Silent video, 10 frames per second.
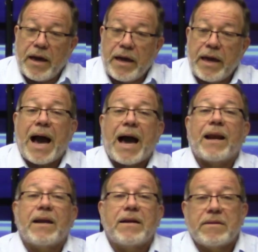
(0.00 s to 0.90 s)
Y
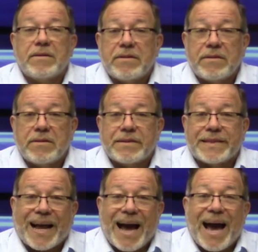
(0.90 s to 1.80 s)
al
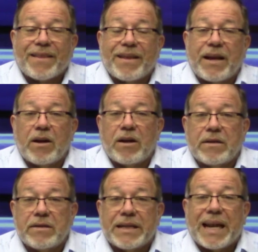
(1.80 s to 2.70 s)
sacar del,
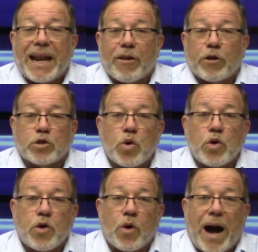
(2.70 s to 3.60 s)
lado
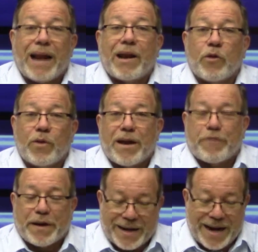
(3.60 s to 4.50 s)
suyo a Leonel
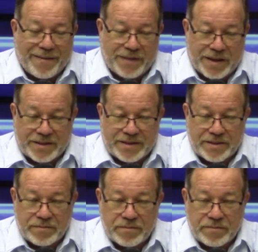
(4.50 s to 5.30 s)
Fernández,